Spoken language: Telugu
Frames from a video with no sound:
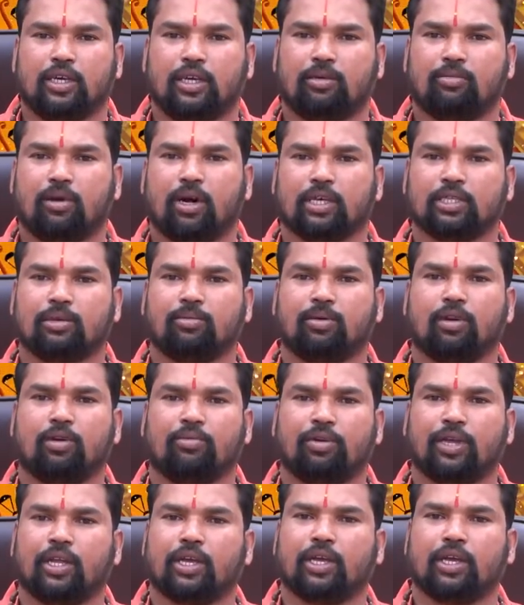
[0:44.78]
ఈ మాసంలో
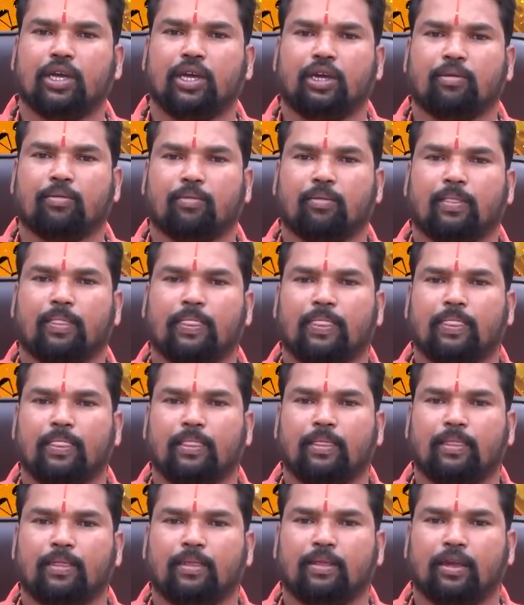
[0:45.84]
వీరికి
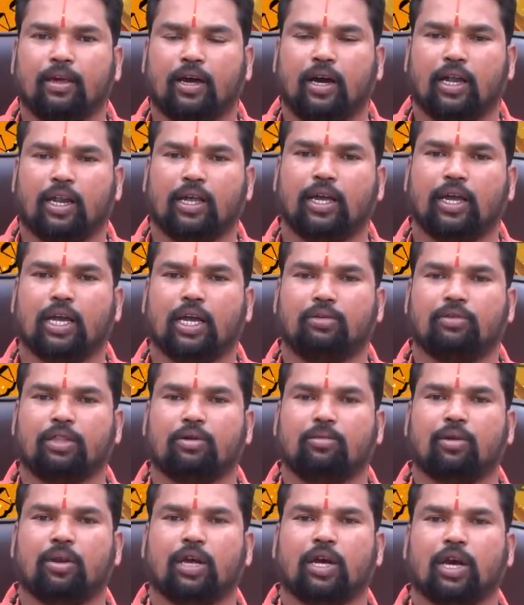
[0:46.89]
అనేక
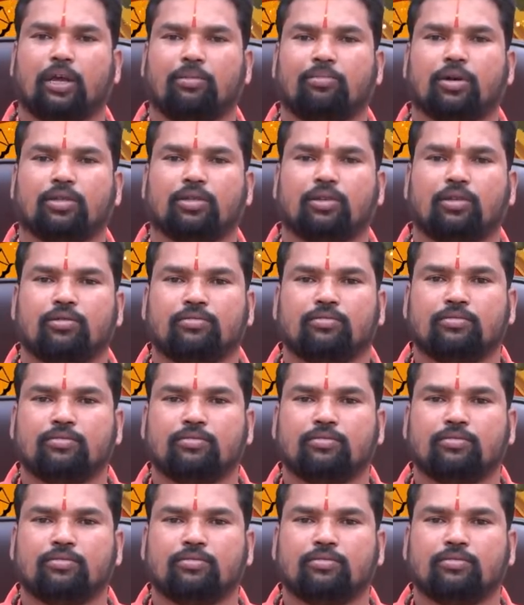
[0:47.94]
విధములుగా ఇబ్బందులు